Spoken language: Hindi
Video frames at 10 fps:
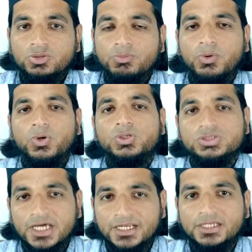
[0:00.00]
तो
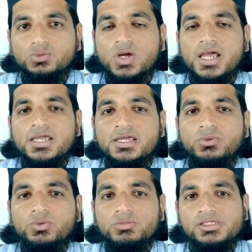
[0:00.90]
बहुत सारी दुआएं
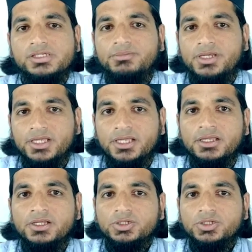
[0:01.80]
हैं उनमें से मैं